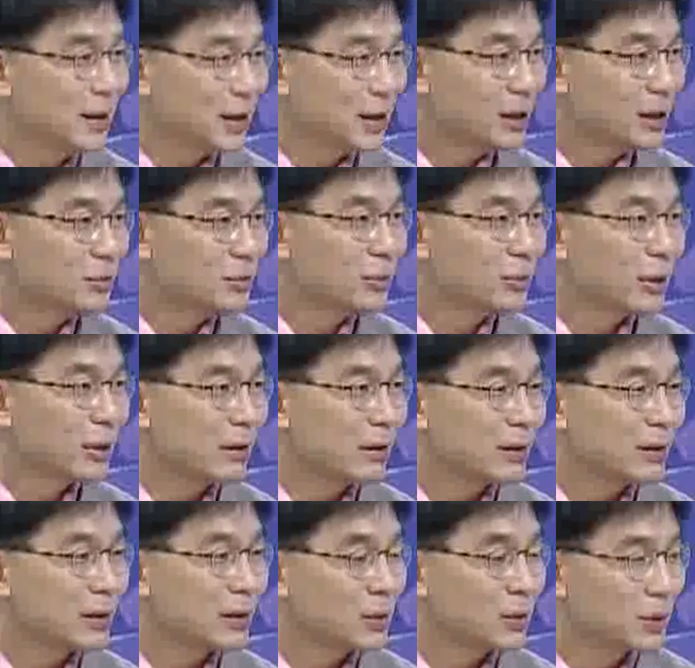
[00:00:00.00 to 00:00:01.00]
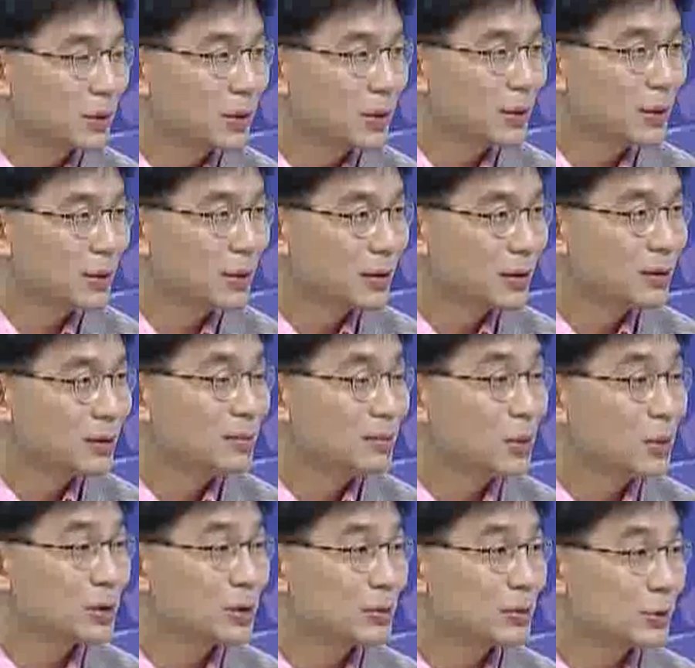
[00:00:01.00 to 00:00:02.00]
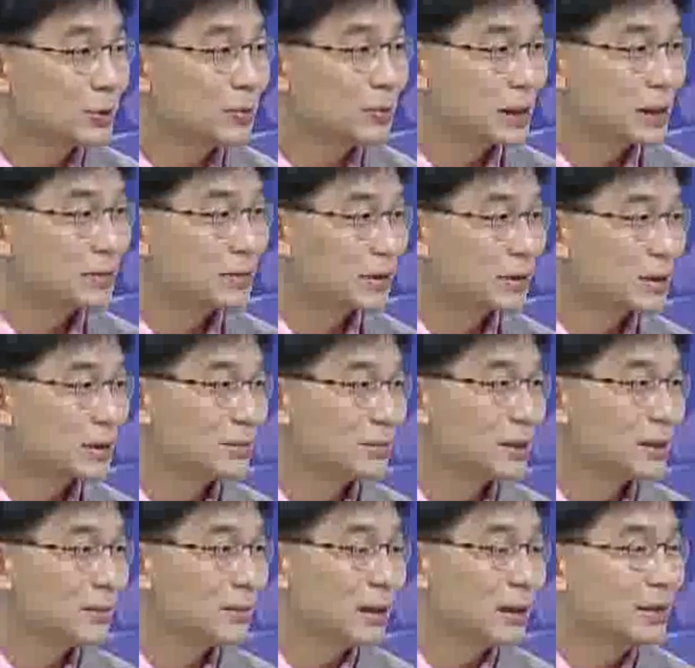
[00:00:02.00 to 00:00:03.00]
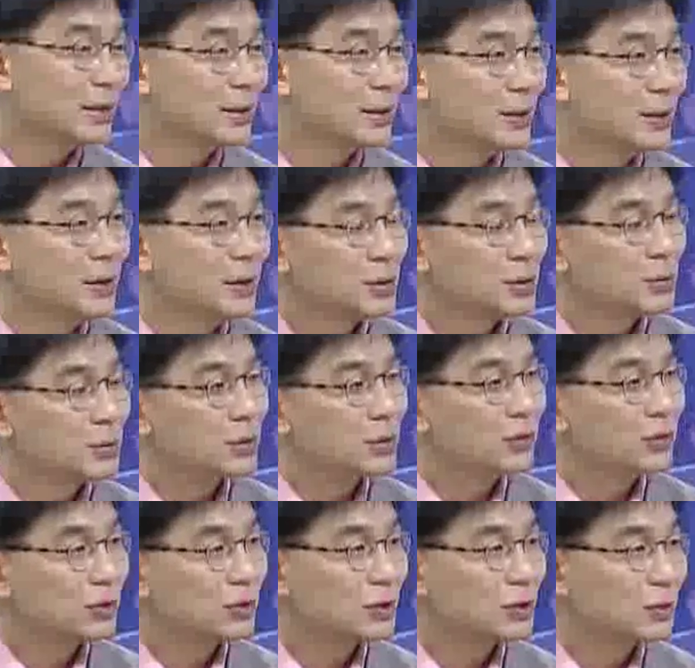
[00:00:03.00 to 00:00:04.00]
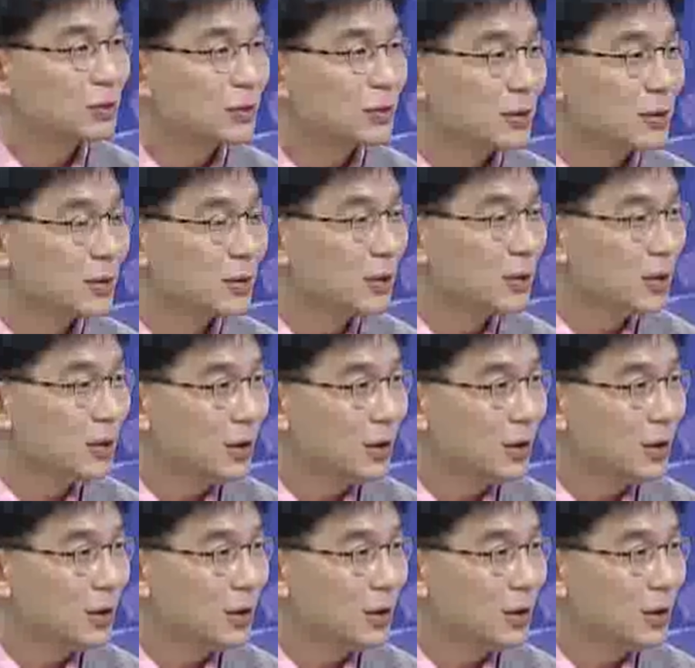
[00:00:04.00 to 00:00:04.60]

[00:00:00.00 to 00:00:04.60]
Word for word: 이런 부분에 관한 노력은 뭐 지금 쭉 말씀하셨습니다만 좀 더 구체적으로